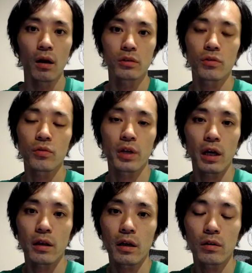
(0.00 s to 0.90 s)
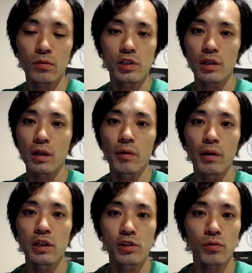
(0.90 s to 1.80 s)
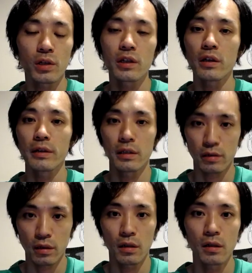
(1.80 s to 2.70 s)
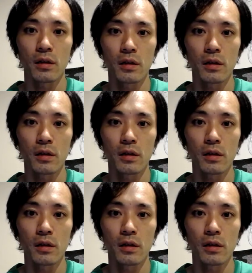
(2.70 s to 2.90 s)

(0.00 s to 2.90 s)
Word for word: そういうのやらないと実感は一生できないですから